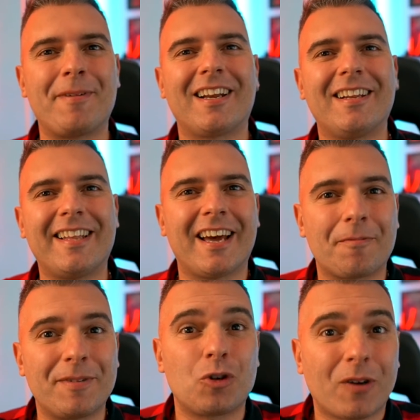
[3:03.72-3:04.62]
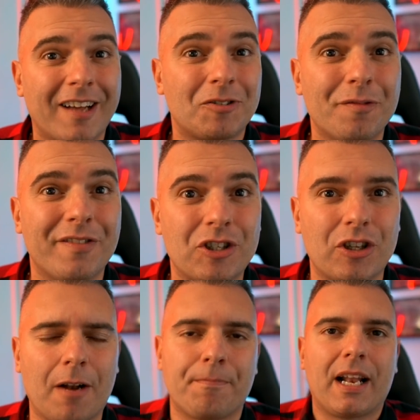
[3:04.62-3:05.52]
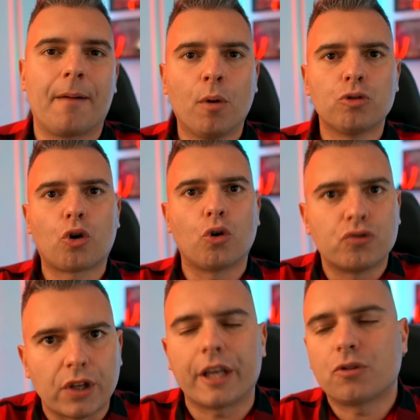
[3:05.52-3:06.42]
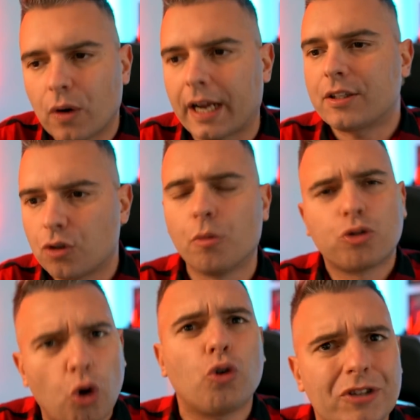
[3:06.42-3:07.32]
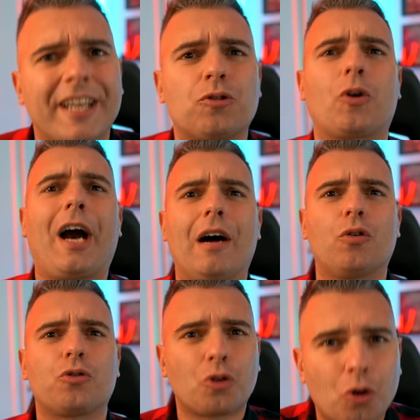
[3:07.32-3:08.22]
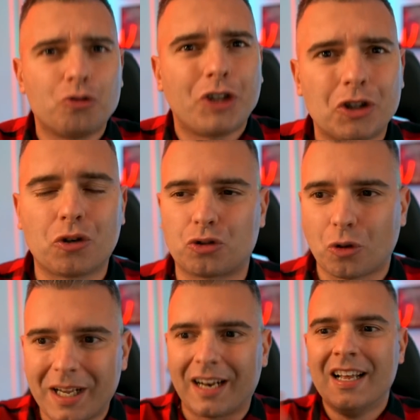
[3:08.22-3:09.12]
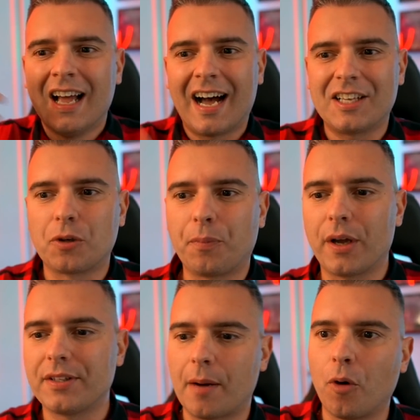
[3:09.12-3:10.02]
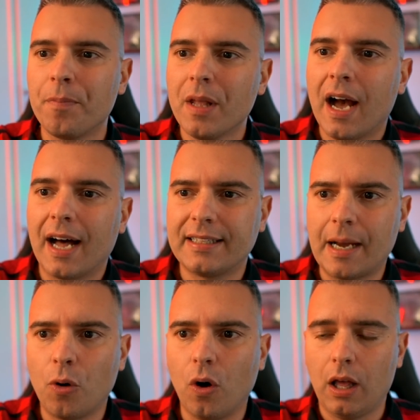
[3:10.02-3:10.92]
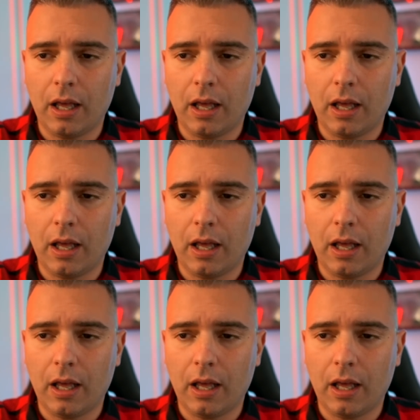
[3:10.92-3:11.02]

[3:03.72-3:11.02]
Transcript: per il derby giocato invece dal Milan. Molto contento ragazzi, sono molto contento, cavolo, sono contento il nostro Milan. Adesso poi andiamo, andiamo,